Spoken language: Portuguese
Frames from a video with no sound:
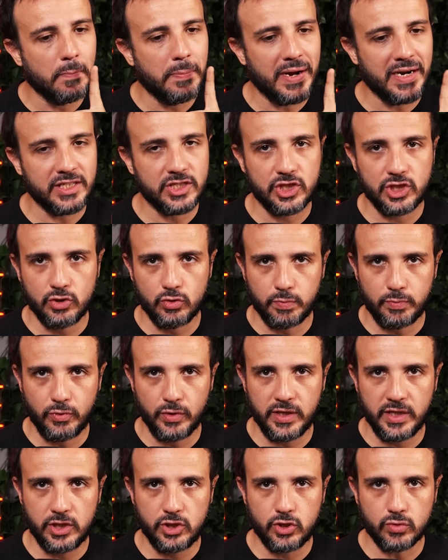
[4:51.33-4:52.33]
um partido
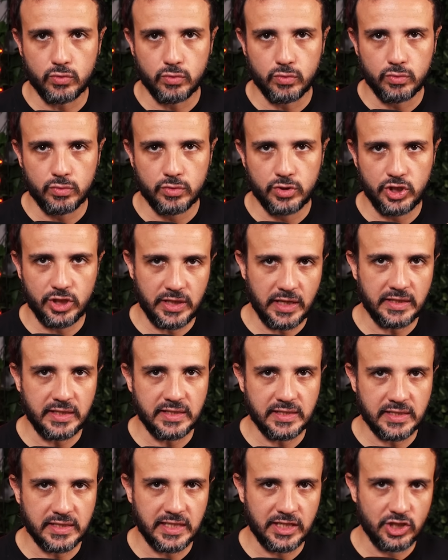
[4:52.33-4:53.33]
político de
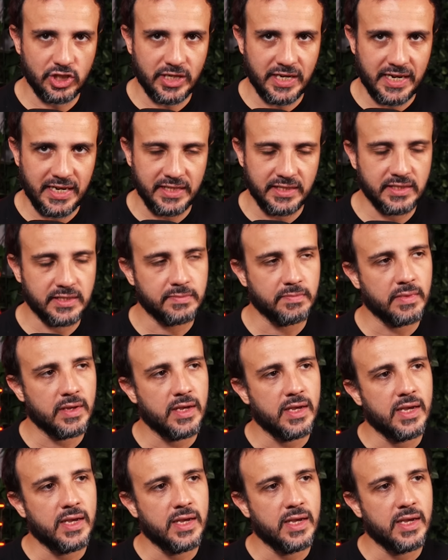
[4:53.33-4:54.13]
tendências radicais,